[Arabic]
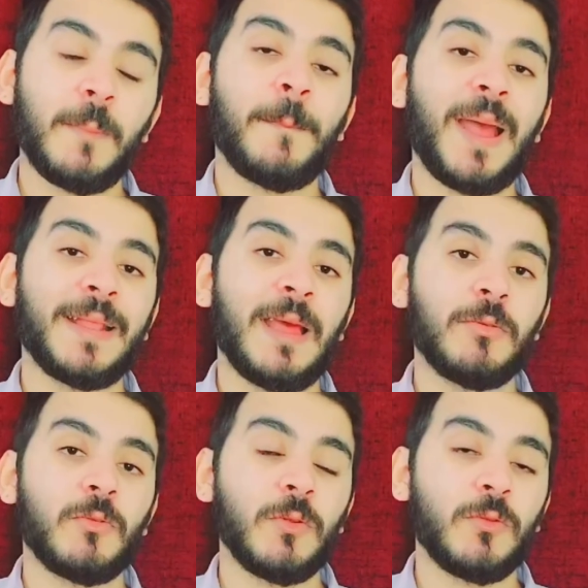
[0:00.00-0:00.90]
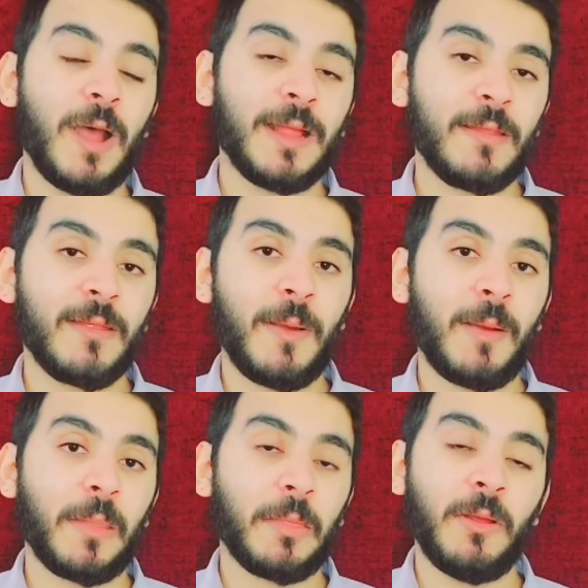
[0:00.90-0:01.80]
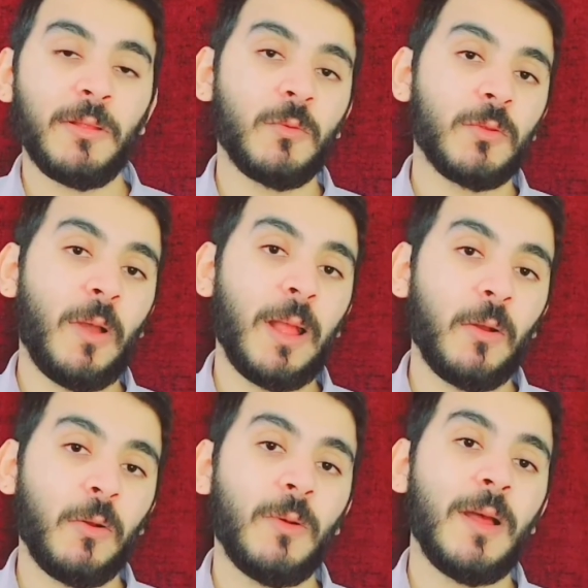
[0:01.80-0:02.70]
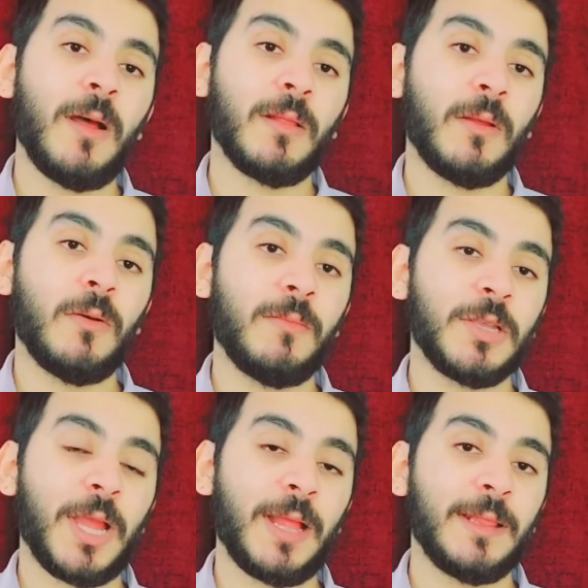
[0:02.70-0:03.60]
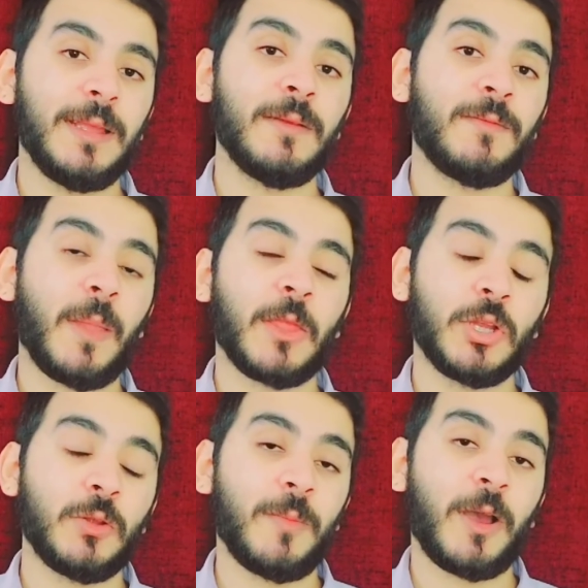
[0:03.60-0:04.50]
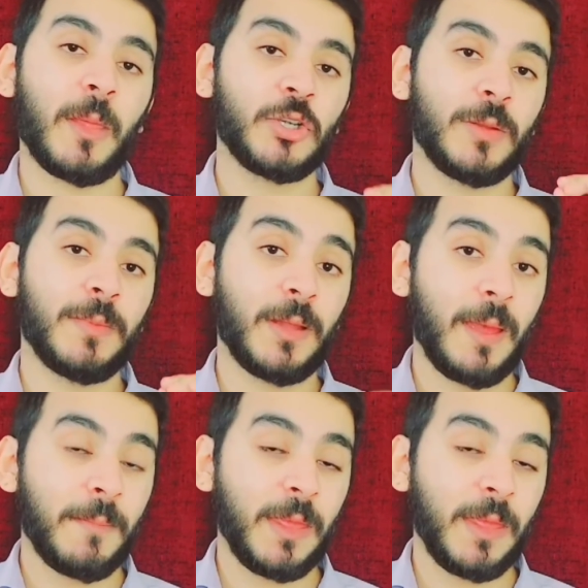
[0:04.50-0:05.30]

بعدها بتقول الدعاء ده سبع مرات والدعاء هو اللهم اجعل لي فرجا ومخرجا من امري